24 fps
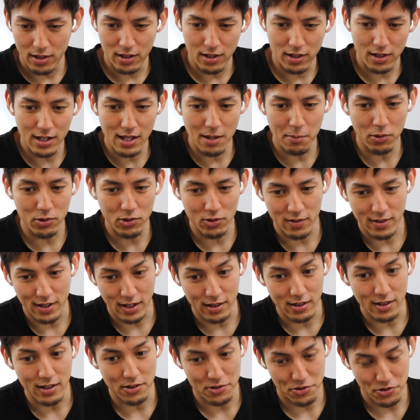稲本さ
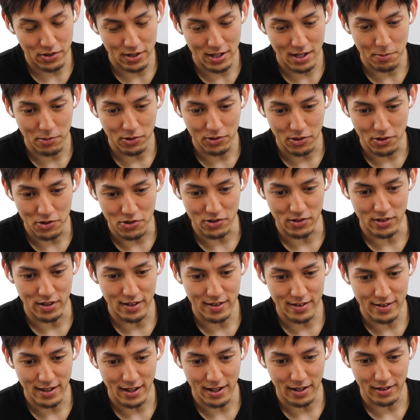んっていうでしょ、稲本純一
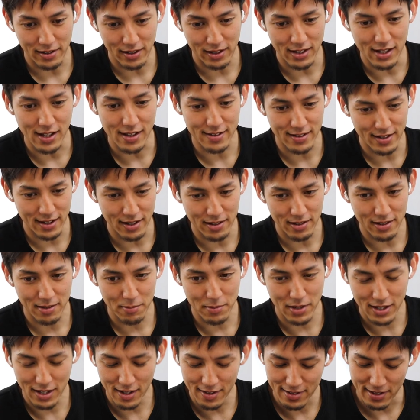さん、稲さん、ま
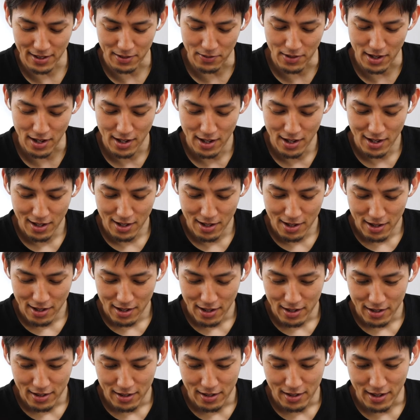あ稲さんは
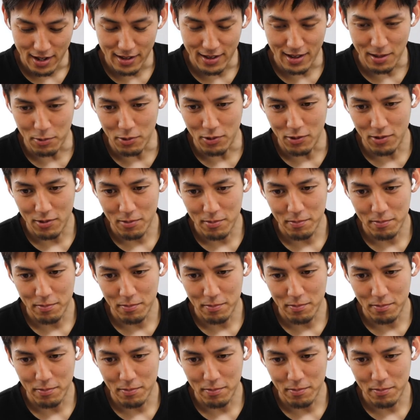レンでも、